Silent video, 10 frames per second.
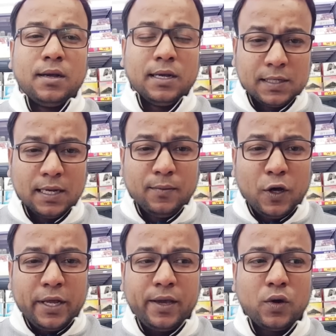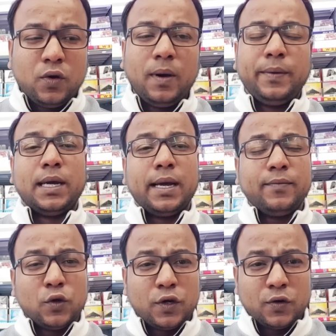আসসালামু আলাইকুম আমি নাইম
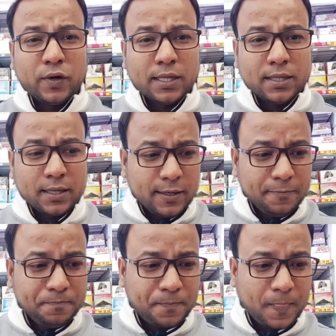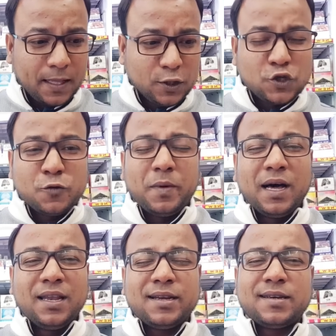দক্ষিণ কোরিয়া থেকে দর্শক
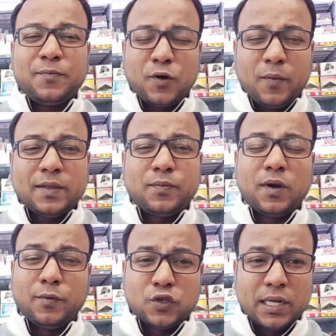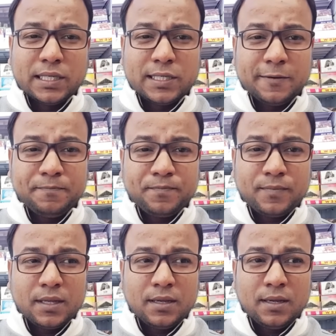বাংলায় একটা প্রবাদ প্রবচন আছে
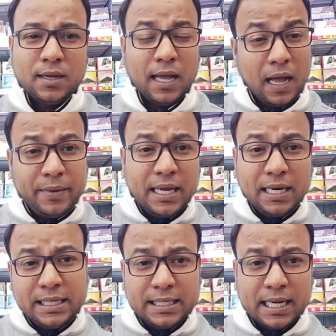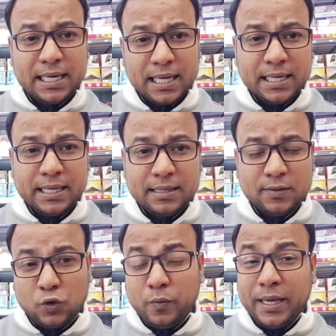আমি হাঁটি ডালে ডালে
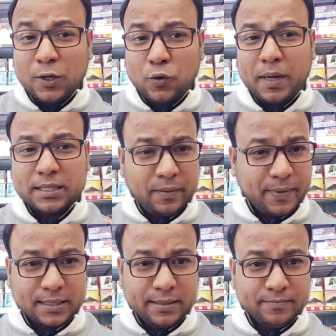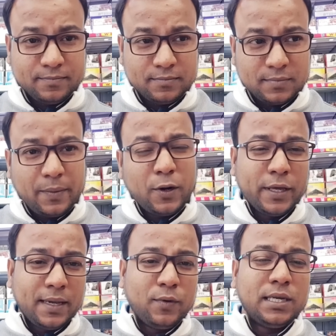তুমি হাঁটো পাতায় পাতায় আবার
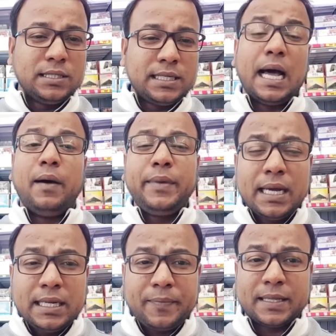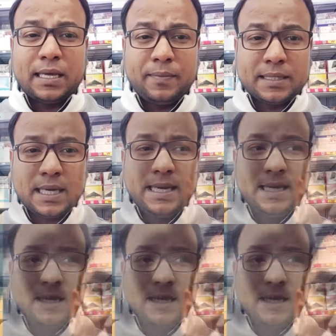অনেকে বলেন যে আমি হাঁটি পাতায় পাতায়